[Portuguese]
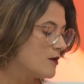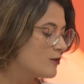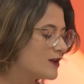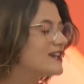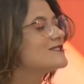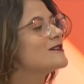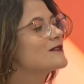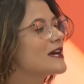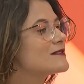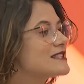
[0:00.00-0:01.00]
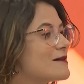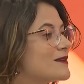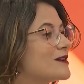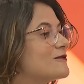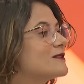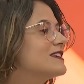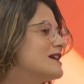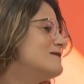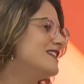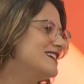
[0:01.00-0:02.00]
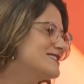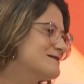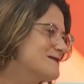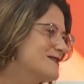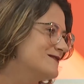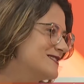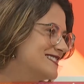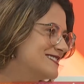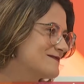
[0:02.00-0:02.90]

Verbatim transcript: Por isso eu quero saber o que é beleza para você?